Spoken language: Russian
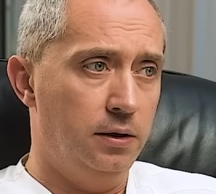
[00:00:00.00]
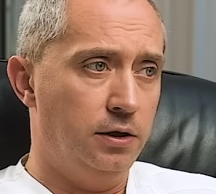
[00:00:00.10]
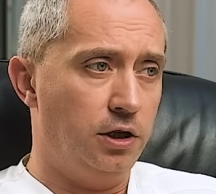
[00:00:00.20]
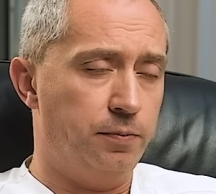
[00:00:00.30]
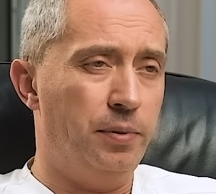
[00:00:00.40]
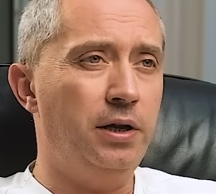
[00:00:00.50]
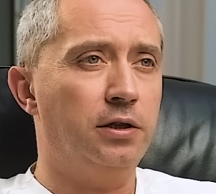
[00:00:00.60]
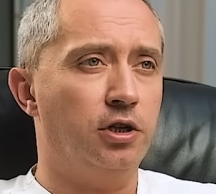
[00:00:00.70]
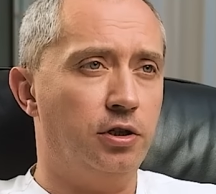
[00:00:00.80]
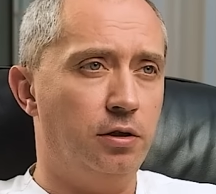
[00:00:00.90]
сейчас принято,
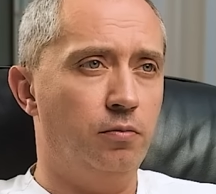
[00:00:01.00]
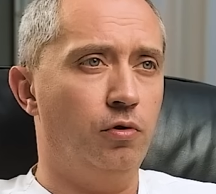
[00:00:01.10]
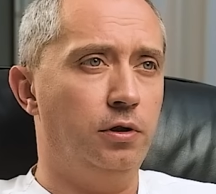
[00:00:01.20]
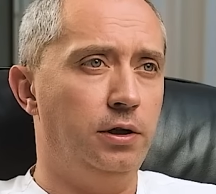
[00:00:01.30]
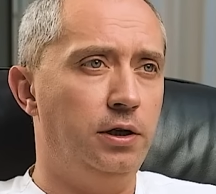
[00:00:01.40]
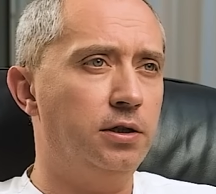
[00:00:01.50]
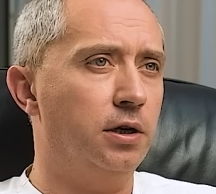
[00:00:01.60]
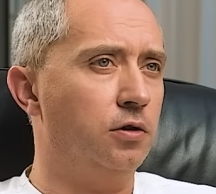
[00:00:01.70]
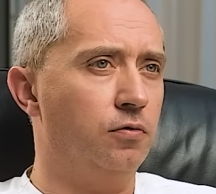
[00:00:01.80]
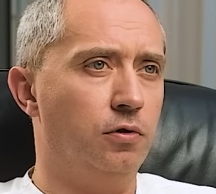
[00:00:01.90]
сейчас это модно, идти
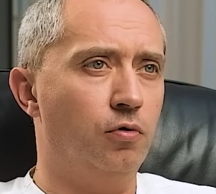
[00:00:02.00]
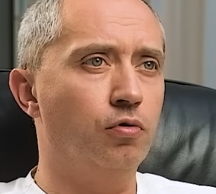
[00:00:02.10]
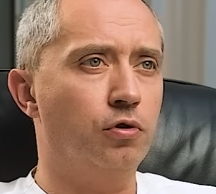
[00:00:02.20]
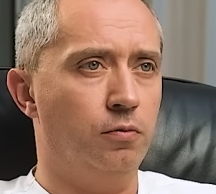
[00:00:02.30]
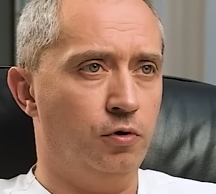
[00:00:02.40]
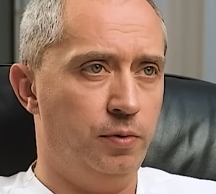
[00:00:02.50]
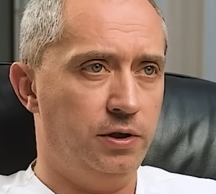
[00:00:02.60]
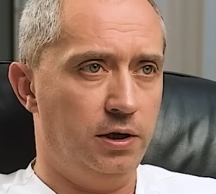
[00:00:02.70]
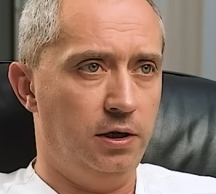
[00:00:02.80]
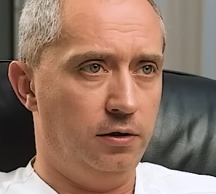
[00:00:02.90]
сразу вот к узкому
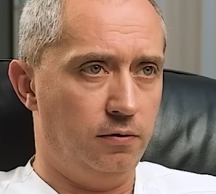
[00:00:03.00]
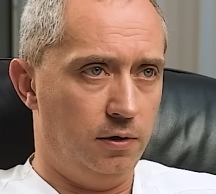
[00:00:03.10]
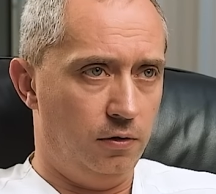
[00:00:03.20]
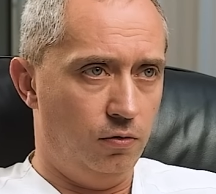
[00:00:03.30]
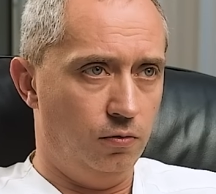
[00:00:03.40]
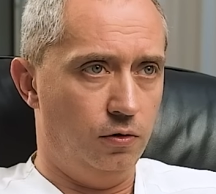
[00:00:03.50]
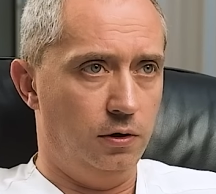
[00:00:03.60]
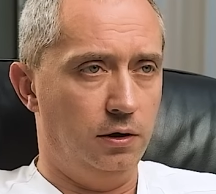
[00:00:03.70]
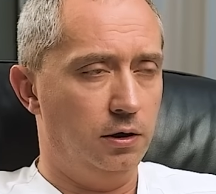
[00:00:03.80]
специалисту какому-то,